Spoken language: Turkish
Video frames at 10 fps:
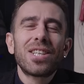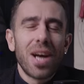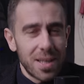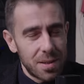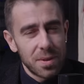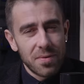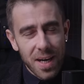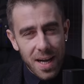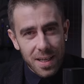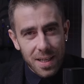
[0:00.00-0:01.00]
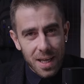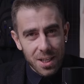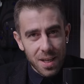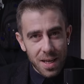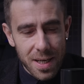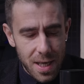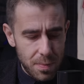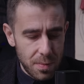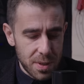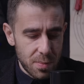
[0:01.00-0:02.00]
şansımız var arkadaşlar.
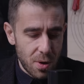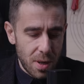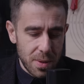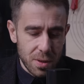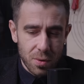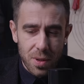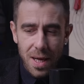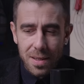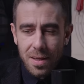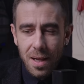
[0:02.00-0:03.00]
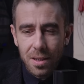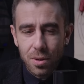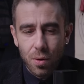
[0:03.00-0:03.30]
Hepimiz böyle bir nükleer saldırı